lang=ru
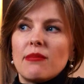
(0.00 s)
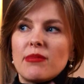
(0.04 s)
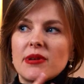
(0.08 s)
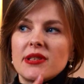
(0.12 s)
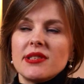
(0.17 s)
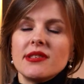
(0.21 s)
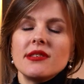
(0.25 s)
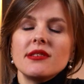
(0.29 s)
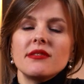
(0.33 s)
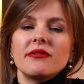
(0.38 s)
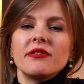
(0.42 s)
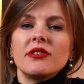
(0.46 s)

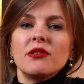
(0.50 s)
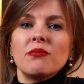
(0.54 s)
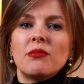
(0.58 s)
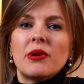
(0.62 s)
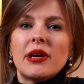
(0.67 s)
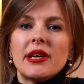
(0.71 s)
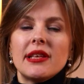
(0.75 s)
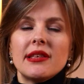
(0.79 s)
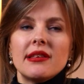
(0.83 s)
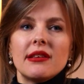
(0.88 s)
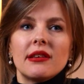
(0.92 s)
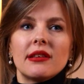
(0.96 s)
Обратите
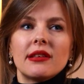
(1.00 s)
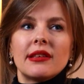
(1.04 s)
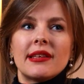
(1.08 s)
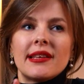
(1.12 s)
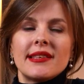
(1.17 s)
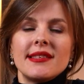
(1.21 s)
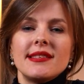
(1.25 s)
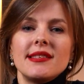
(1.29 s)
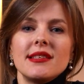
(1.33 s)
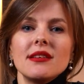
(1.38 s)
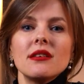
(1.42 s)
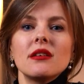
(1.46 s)
внимание
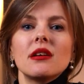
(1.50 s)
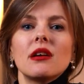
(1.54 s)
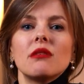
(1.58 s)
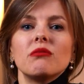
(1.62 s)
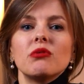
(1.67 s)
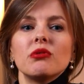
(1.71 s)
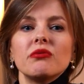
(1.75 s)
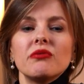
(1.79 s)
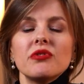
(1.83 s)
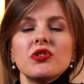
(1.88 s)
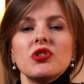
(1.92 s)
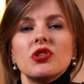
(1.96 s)
на тех,
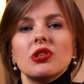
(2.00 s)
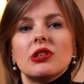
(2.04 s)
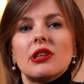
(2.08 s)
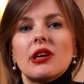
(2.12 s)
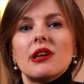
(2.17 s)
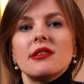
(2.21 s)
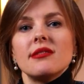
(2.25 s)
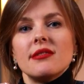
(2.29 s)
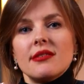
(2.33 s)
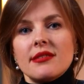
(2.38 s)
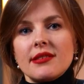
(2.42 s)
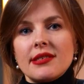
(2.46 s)
кого вы
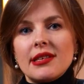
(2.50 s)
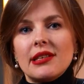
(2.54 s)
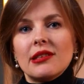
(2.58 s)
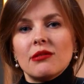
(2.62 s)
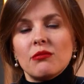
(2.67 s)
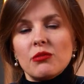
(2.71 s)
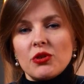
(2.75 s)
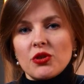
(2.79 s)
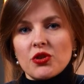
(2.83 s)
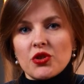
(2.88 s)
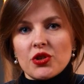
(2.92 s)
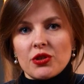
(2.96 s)
считаете
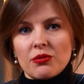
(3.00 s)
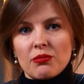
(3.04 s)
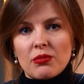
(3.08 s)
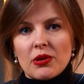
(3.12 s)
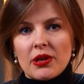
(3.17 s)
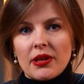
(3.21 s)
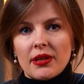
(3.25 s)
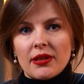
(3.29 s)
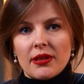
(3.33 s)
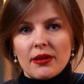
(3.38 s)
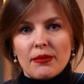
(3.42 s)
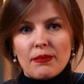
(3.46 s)
сильным личным
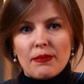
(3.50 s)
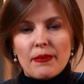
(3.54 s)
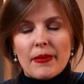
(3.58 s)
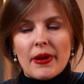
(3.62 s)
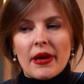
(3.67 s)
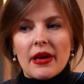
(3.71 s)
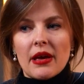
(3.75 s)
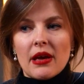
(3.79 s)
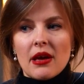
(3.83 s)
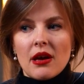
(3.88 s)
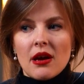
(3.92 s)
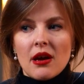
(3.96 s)
брендом.
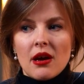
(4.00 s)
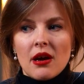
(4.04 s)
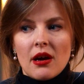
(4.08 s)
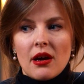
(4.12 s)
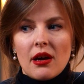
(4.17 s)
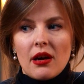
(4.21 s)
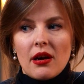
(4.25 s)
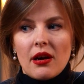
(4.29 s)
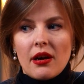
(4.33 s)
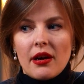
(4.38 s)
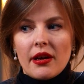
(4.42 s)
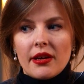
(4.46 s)

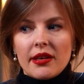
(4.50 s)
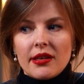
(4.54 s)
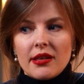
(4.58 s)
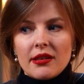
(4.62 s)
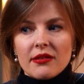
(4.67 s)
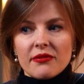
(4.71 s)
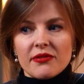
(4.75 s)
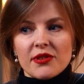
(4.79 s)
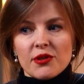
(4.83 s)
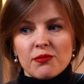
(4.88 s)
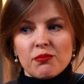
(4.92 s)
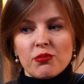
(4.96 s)
А,
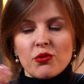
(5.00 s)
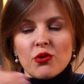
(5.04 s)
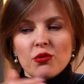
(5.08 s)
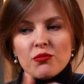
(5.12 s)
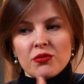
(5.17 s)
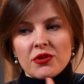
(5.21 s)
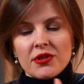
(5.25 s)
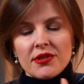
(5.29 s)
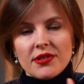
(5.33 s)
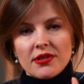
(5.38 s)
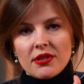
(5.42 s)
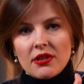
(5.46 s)
и
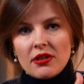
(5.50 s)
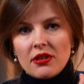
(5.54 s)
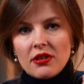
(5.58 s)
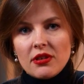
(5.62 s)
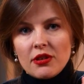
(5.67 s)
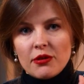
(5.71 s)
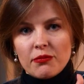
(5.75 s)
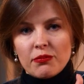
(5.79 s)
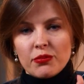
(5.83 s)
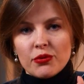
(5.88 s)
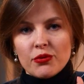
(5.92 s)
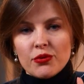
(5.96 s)
вспомните
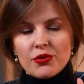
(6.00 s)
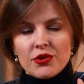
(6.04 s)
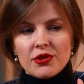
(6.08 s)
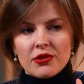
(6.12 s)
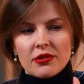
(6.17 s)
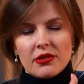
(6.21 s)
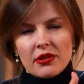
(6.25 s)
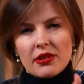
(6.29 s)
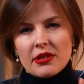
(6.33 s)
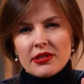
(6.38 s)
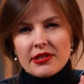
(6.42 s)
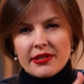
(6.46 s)
их путь,
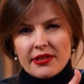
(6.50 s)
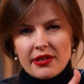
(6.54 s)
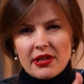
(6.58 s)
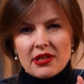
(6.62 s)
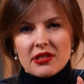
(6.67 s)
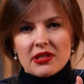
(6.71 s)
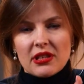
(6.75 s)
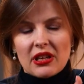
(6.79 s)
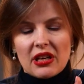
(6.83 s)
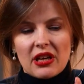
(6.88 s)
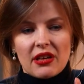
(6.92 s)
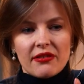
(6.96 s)
если
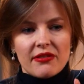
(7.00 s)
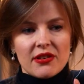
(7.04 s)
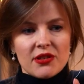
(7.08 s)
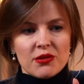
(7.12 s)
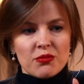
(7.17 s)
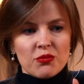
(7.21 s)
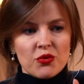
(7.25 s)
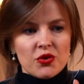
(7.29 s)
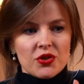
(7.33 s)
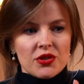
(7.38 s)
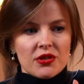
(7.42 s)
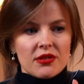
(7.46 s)
есть такая
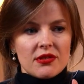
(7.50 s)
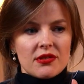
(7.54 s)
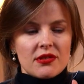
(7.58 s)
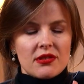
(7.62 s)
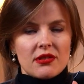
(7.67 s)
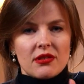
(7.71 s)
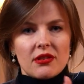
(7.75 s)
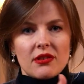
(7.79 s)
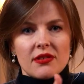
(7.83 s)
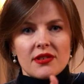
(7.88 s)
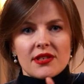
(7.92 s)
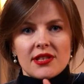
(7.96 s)
возможность,
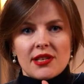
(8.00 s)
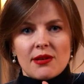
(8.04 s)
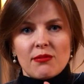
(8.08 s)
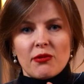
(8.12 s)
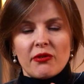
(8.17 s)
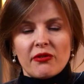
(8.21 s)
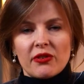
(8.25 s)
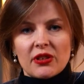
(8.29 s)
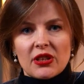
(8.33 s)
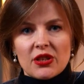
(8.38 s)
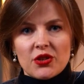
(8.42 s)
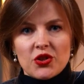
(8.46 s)
э, с
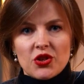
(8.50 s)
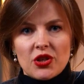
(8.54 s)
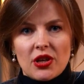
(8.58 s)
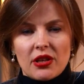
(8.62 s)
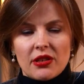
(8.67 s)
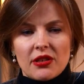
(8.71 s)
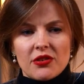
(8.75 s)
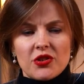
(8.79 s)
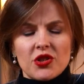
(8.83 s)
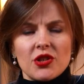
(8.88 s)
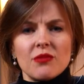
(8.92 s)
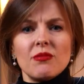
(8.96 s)
самого
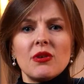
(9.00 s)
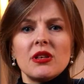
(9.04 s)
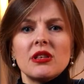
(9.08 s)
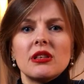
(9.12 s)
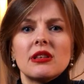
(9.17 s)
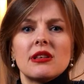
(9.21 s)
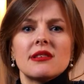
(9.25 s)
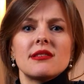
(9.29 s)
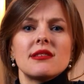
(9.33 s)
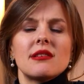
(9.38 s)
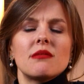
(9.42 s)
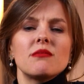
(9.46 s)
начала. Чем они
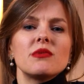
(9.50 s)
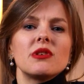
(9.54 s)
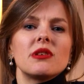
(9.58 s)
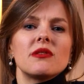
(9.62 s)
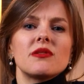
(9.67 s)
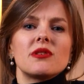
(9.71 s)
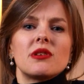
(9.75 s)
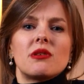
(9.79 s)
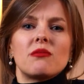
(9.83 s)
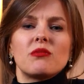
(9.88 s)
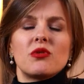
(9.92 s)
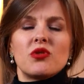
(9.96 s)
на самом деле
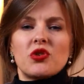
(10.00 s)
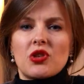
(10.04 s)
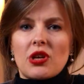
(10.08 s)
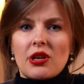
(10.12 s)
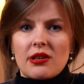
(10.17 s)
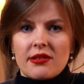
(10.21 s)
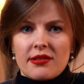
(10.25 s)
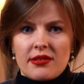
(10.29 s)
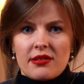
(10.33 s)
в самом начале